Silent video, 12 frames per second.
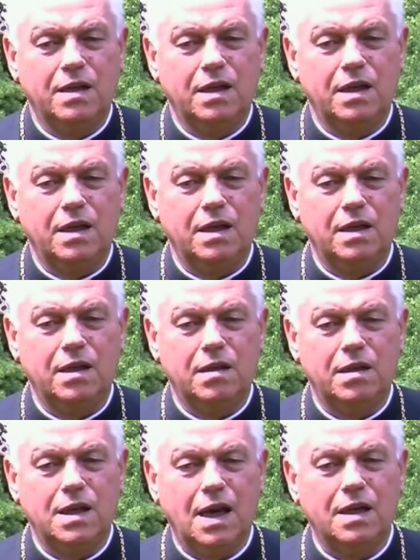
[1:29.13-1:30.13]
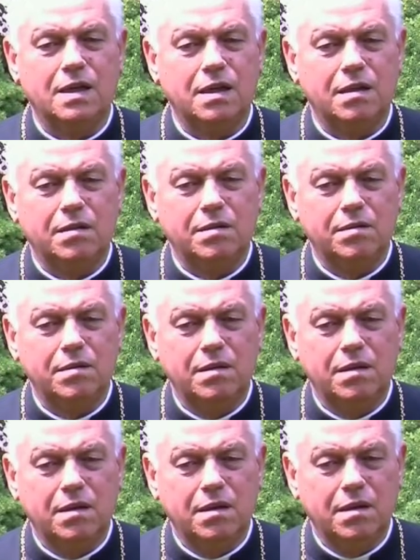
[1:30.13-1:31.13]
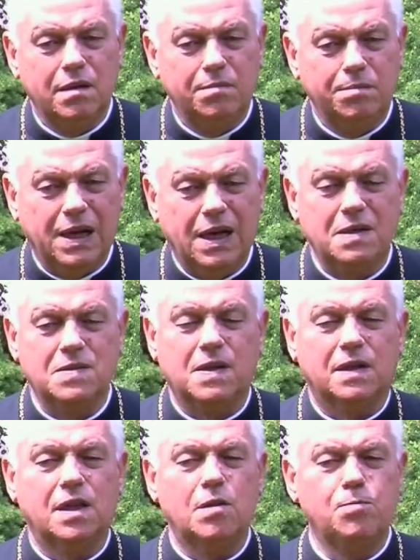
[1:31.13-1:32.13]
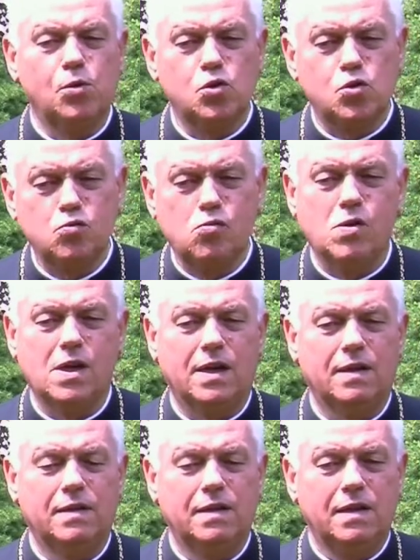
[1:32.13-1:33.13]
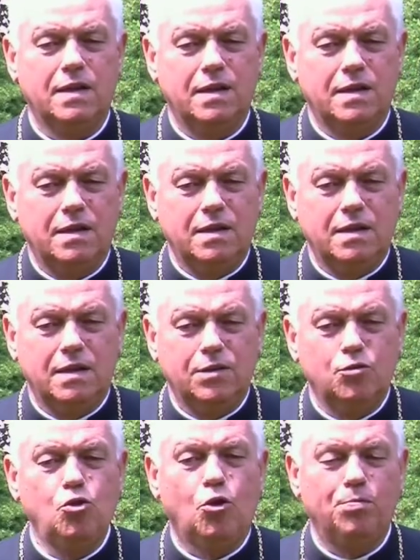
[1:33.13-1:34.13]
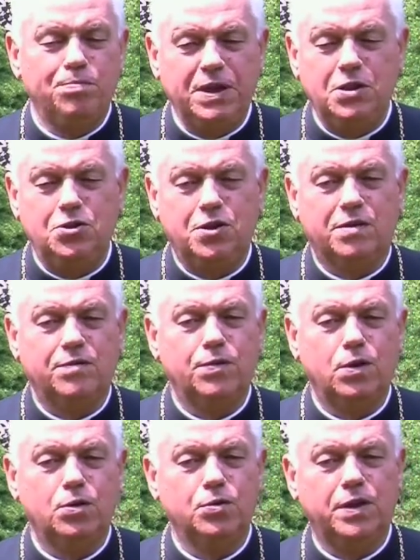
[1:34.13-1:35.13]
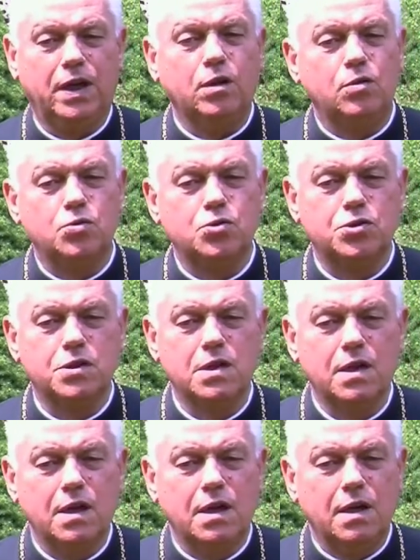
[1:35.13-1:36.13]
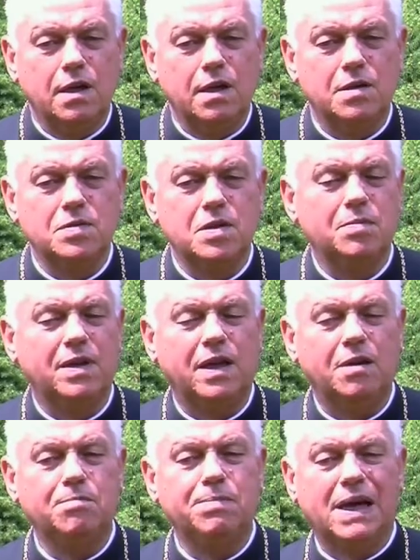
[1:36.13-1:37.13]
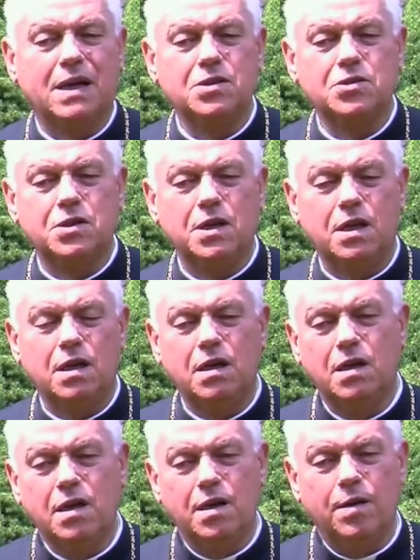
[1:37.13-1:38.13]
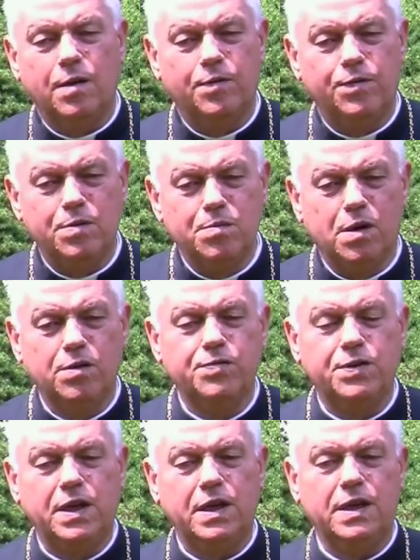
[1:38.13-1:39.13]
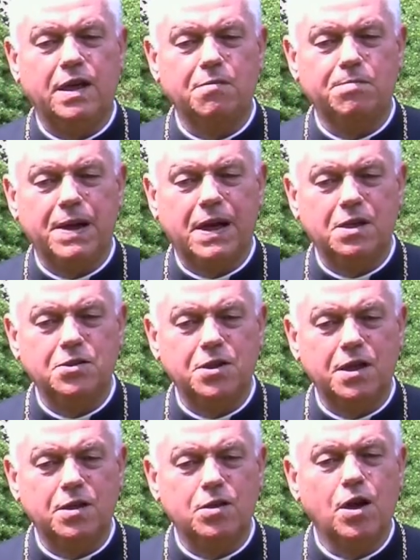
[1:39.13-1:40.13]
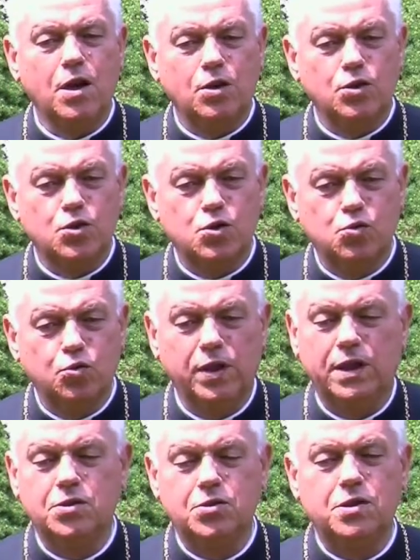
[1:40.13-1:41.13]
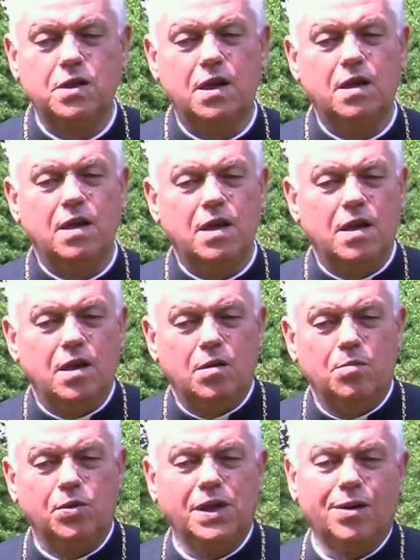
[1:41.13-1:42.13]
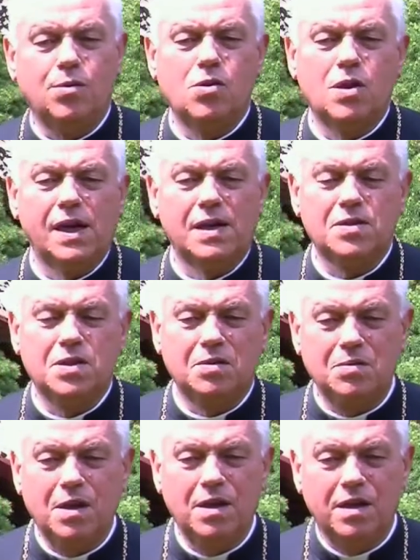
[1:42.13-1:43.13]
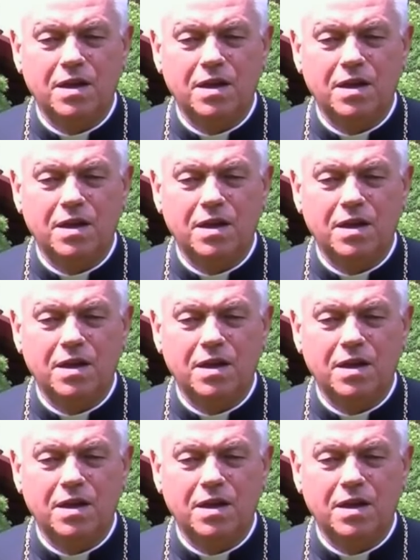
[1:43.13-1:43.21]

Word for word: I ta praca, ta posługa, to bycie wolontariuszy jest chyba najbardziej wymowne, najbardziej skuteczne, bo dało okazję